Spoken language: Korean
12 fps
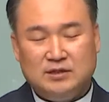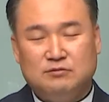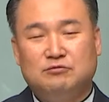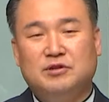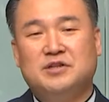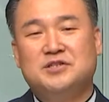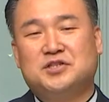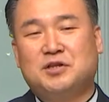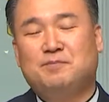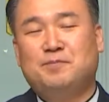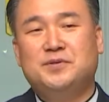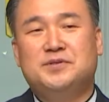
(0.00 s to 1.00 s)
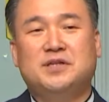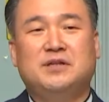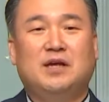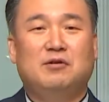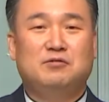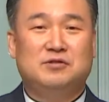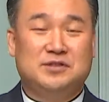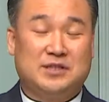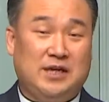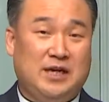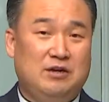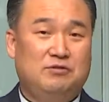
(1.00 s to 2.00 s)
우리는 첫 번째 내용은
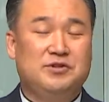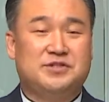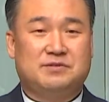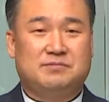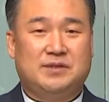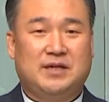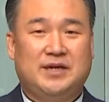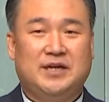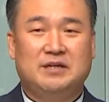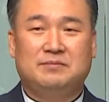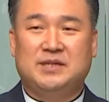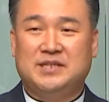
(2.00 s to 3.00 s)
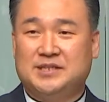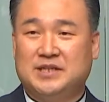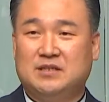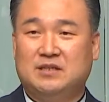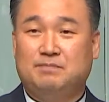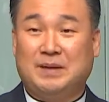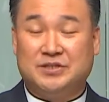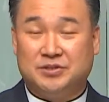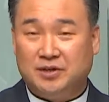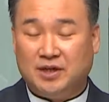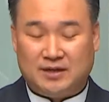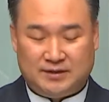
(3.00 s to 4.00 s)
잘 알고 있습니다. 하나님이 이삭을
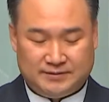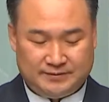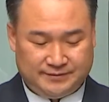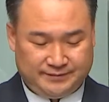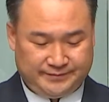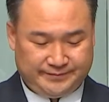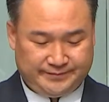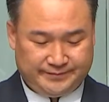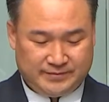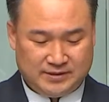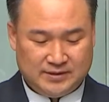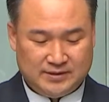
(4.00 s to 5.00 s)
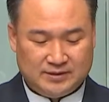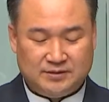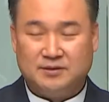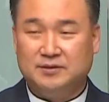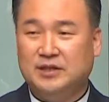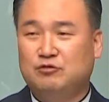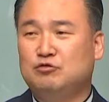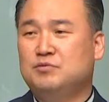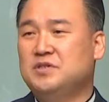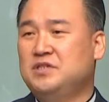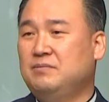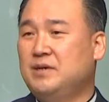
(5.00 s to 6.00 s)
바쳐라. 그런데 두
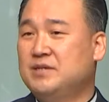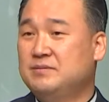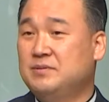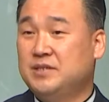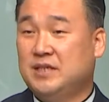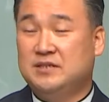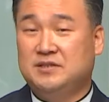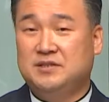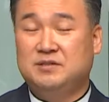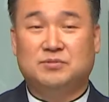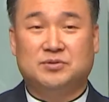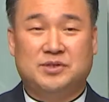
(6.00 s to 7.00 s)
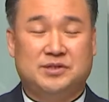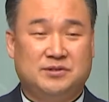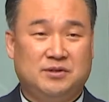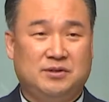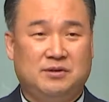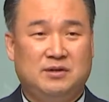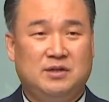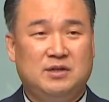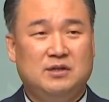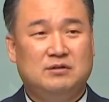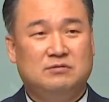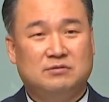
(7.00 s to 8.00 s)
번째 말씀을 잘 듣지 못해서
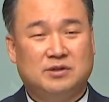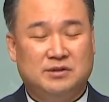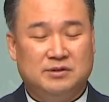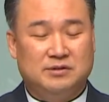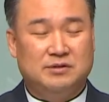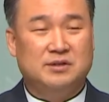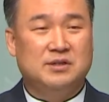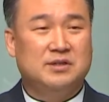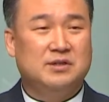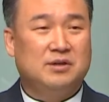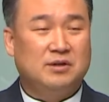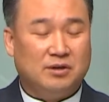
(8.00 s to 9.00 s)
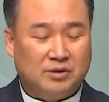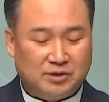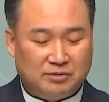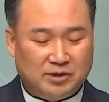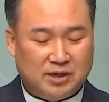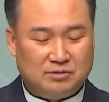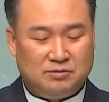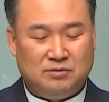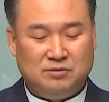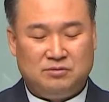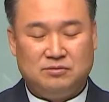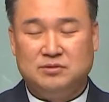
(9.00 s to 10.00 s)
우리는
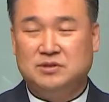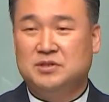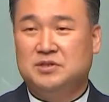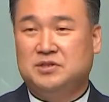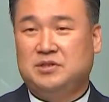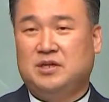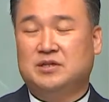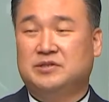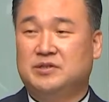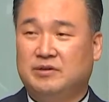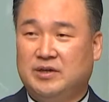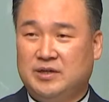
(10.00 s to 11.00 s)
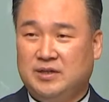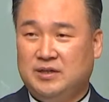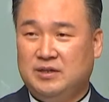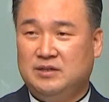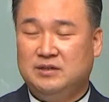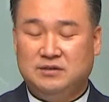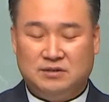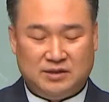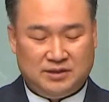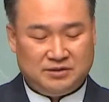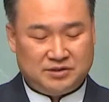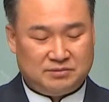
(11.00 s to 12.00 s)
어려워하고 신앙생활이
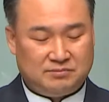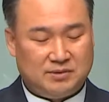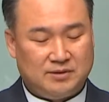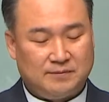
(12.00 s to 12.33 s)
흔들리는 것입니다.